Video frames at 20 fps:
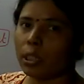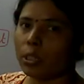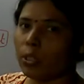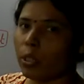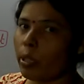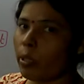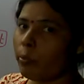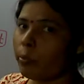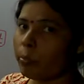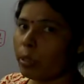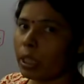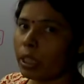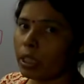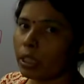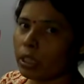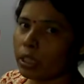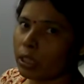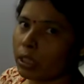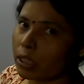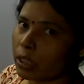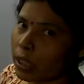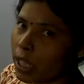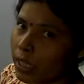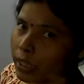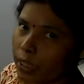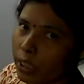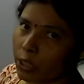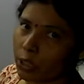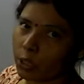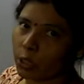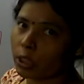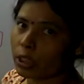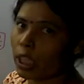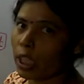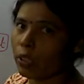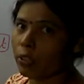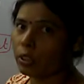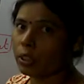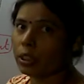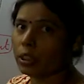तो हमें क्या क्या
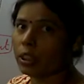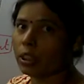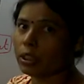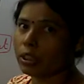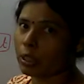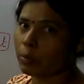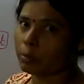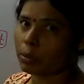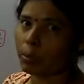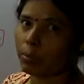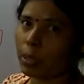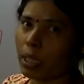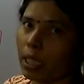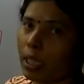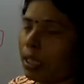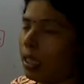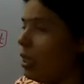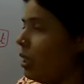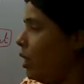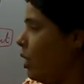योग्यताएं होनी चाहिए सबसे पहले